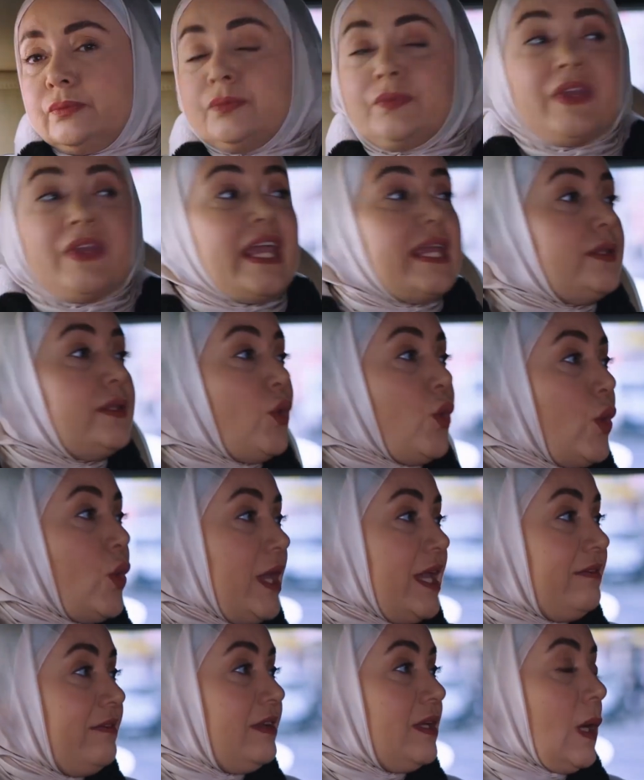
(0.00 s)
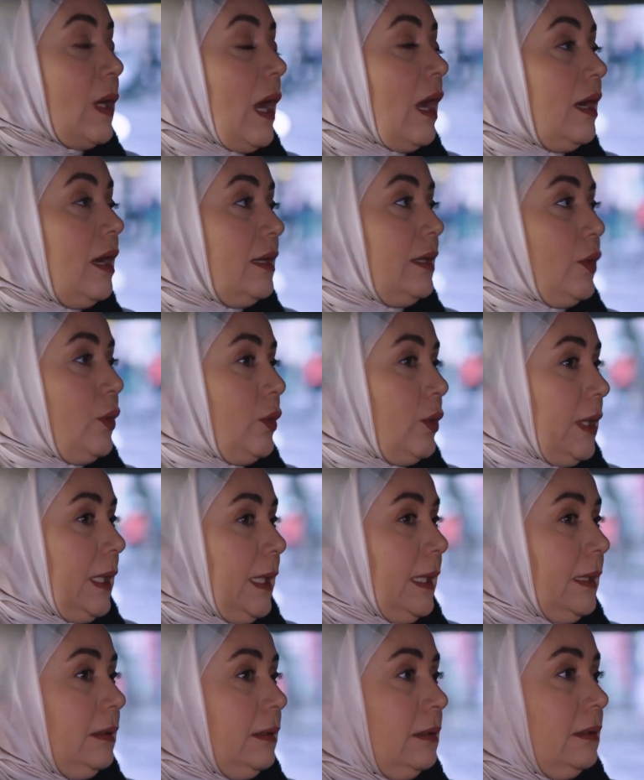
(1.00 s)
Neydi o evin hali
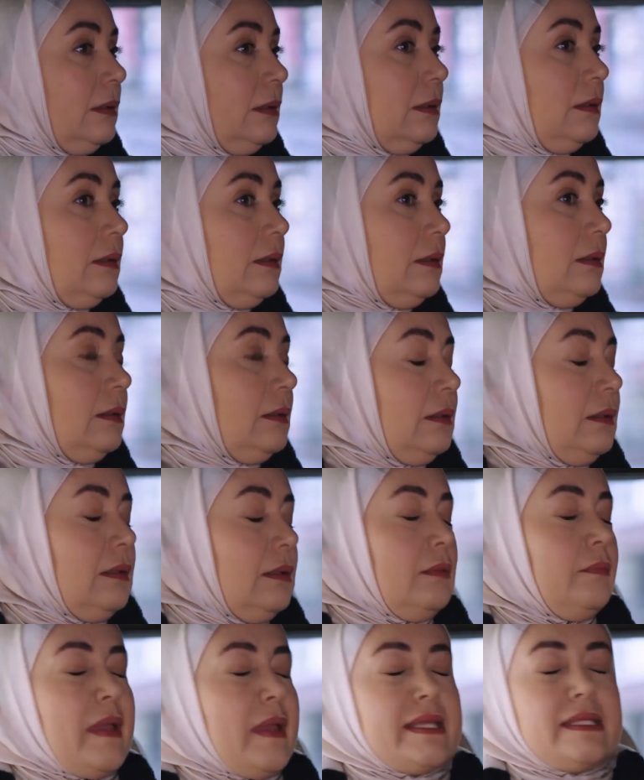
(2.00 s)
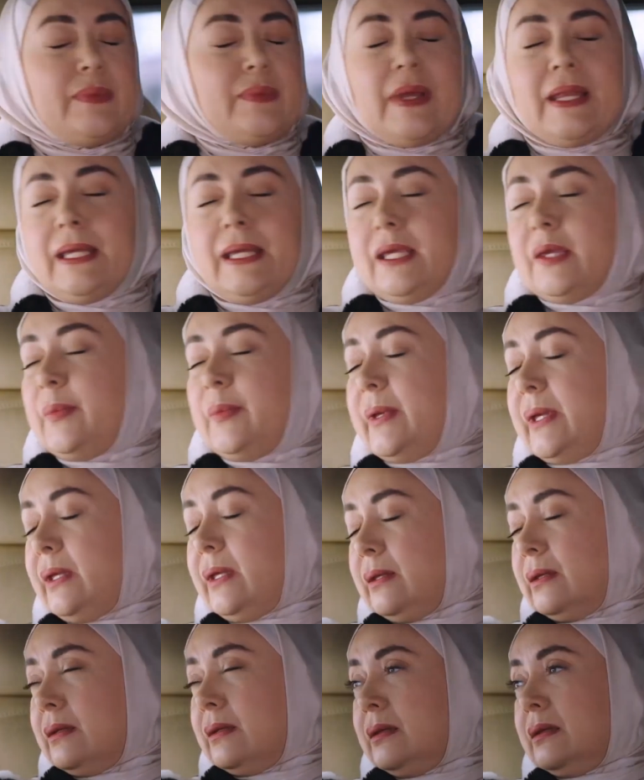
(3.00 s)
öyle? Mezbere gibi.
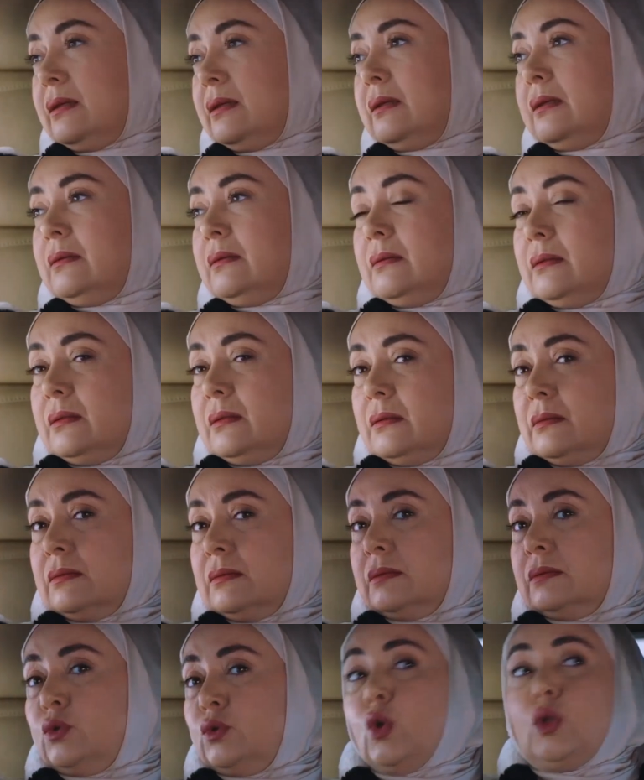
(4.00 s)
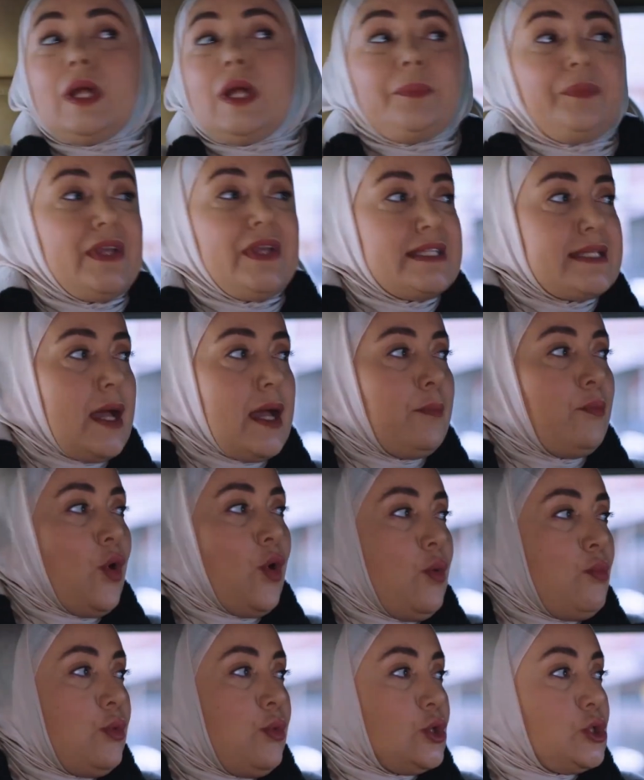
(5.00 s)
Dolap desen
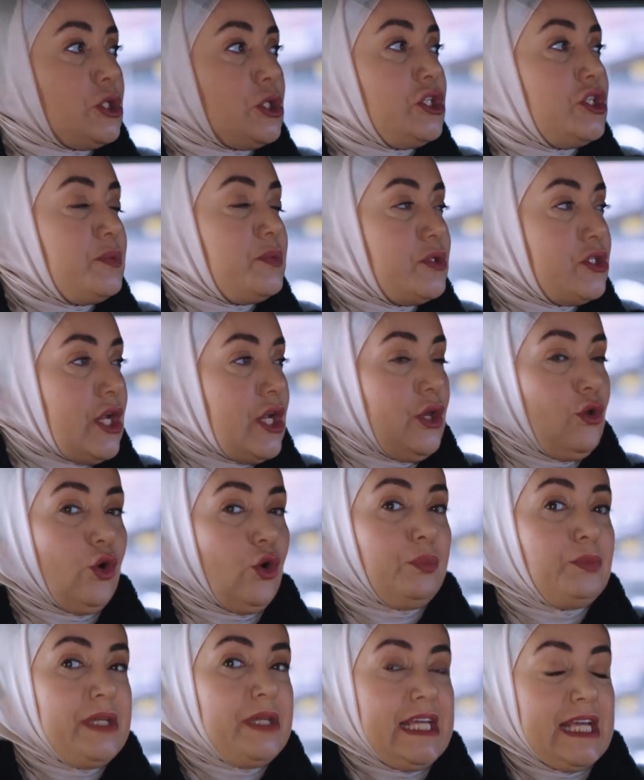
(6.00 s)
bomboş hiçbir şey yok. Bir